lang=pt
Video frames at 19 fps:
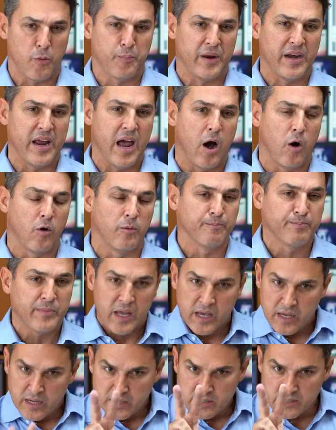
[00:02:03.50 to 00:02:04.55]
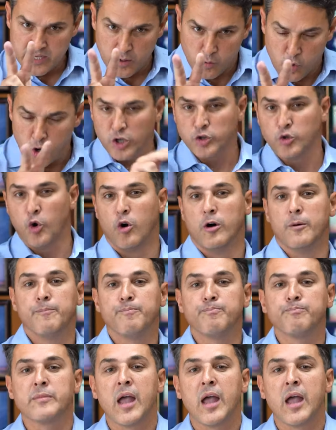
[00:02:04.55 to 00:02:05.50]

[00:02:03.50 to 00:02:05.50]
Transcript: e opinião. Segundo,